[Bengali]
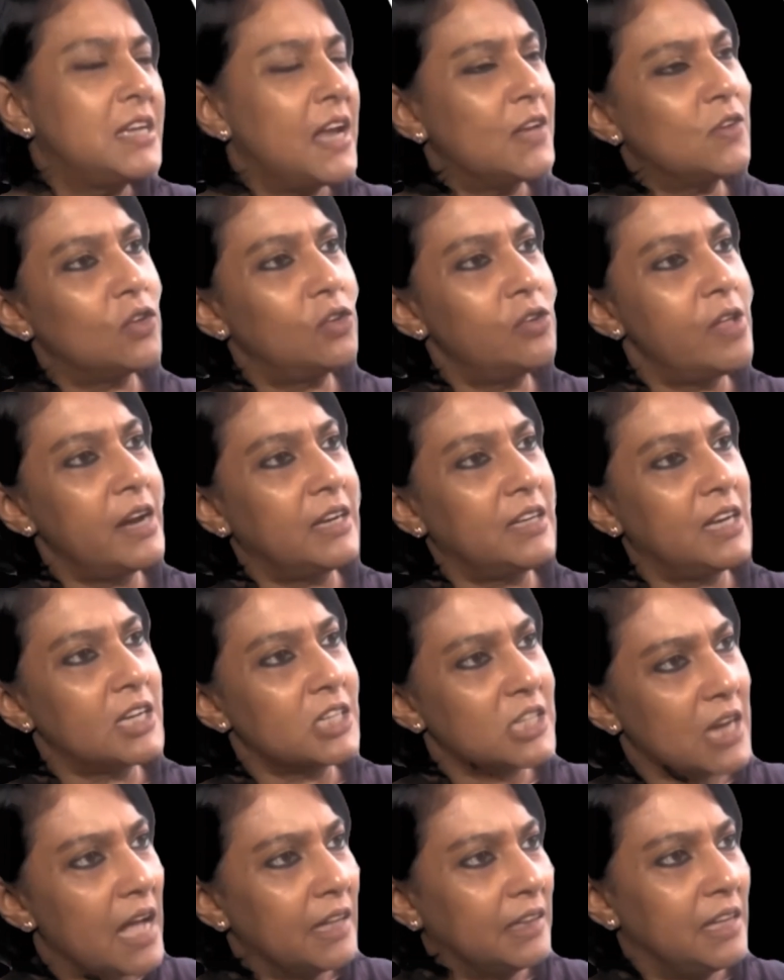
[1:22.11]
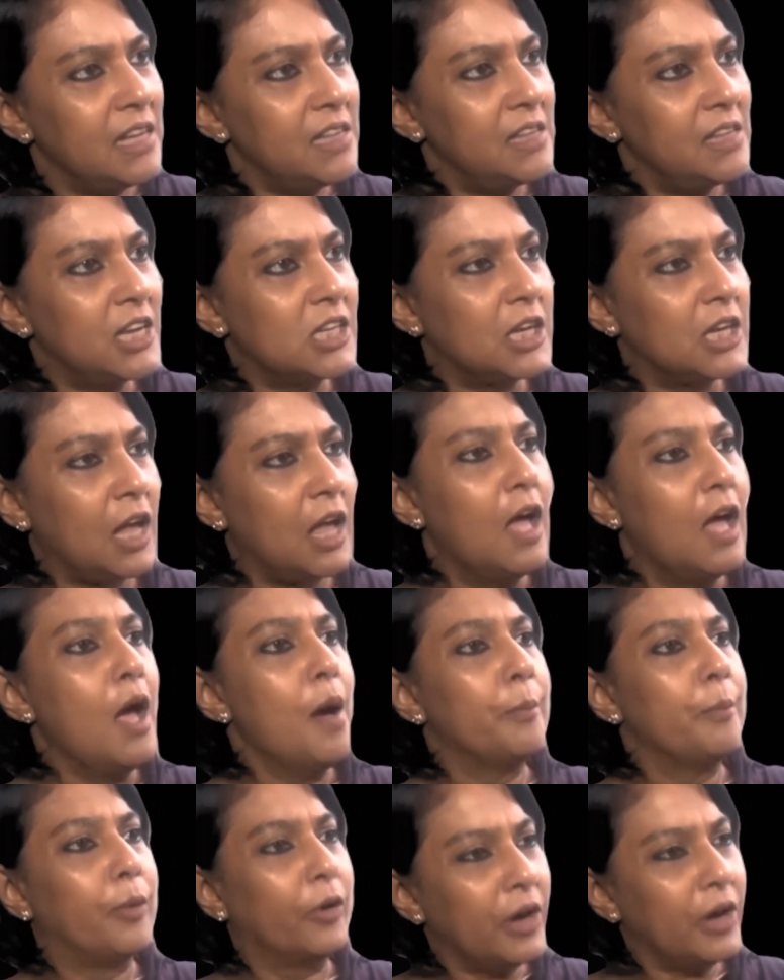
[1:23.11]
সেজন্য একটা স্বাধীন দেশে
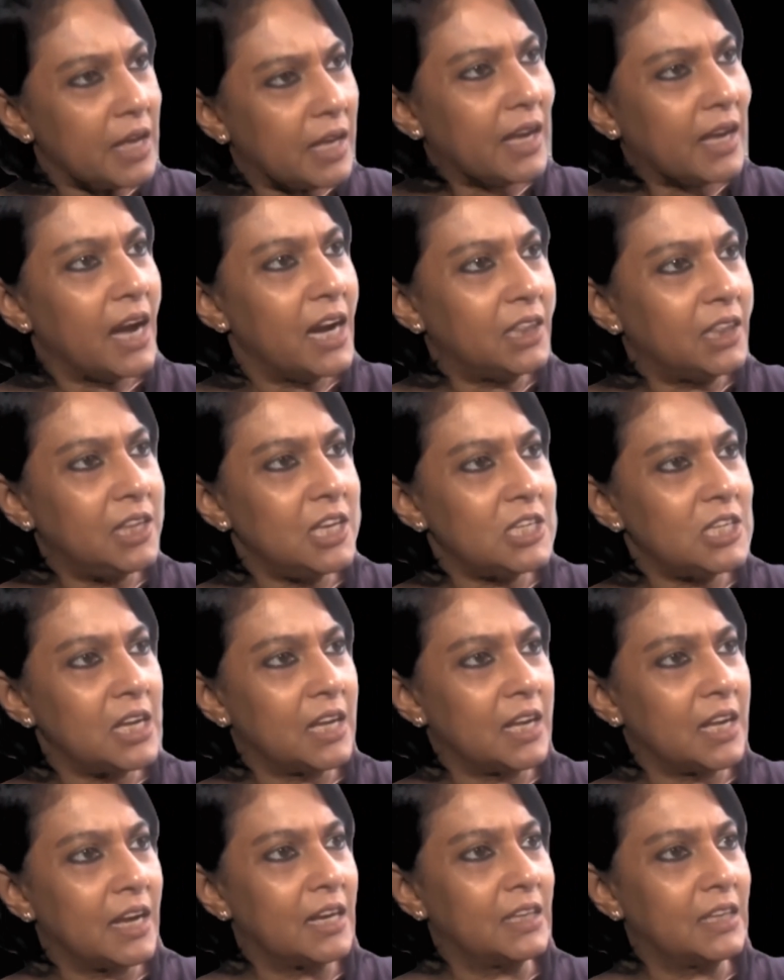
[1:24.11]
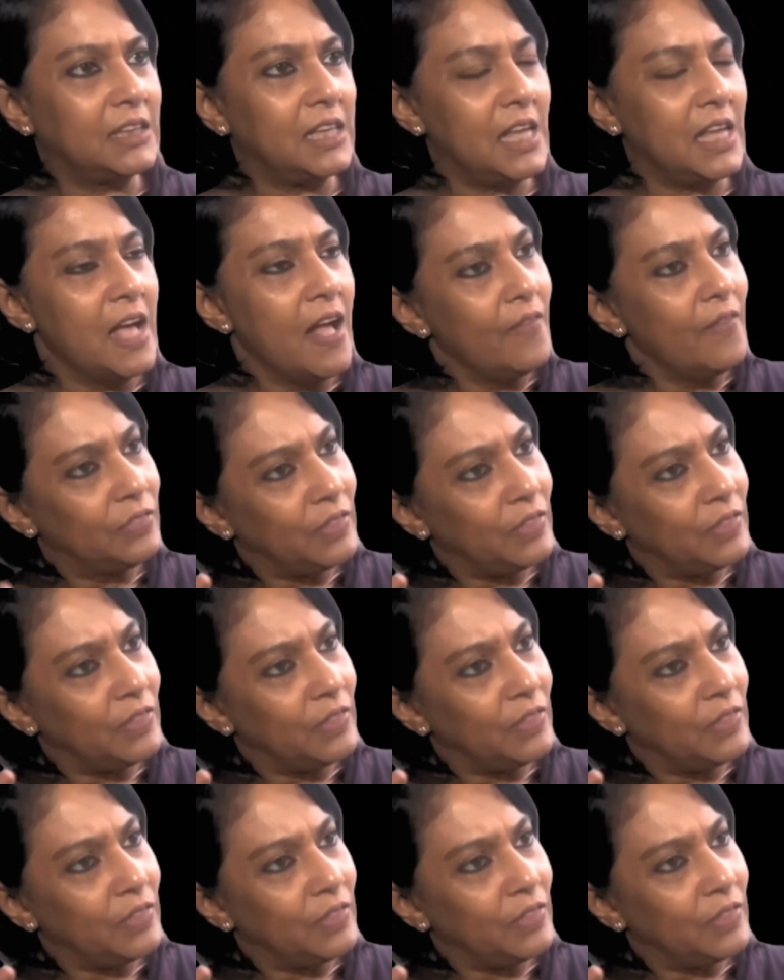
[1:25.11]
পরীক্ষার্থী শিক্ষার্থী